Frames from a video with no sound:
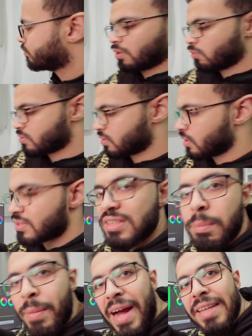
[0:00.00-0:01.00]
نوصل
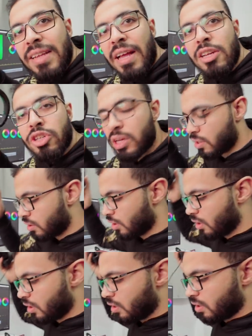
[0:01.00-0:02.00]
السماعات علشان
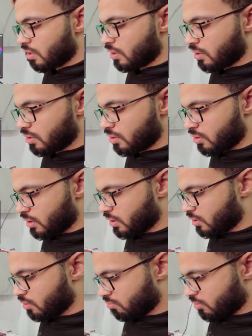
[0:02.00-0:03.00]

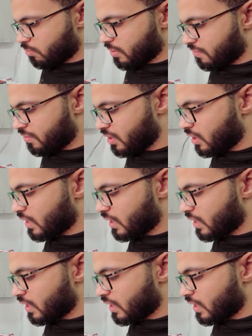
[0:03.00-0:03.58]
يعني يبقى فيه